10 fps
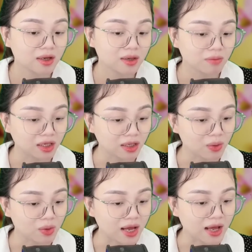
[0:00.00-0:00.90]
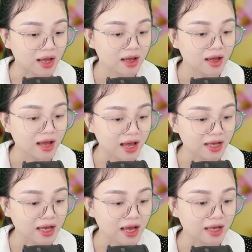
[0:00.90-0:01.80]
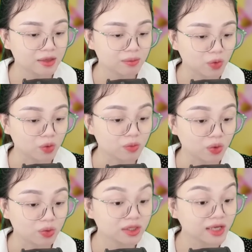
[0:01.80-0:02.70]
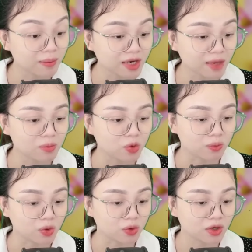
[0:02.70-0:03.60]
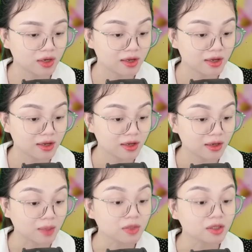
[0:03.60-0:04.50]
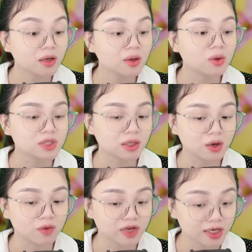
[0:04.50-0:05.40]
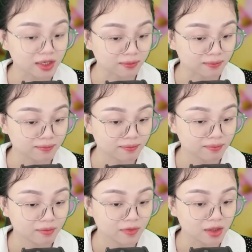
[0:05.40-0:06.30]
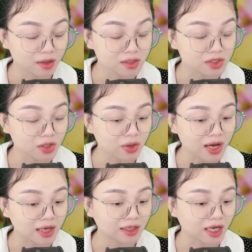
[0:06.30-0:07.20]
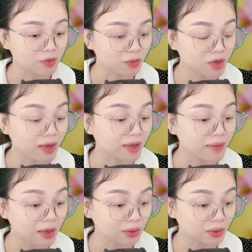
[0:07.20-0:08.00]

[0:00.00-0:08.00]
Mật khẩu là hai hai bốn bốn năm năm một một. Cấm được tiết lộ cho cậu Vĩ Đình. Nhớ chỉ cho nó ăn ngày một bữa bánh bao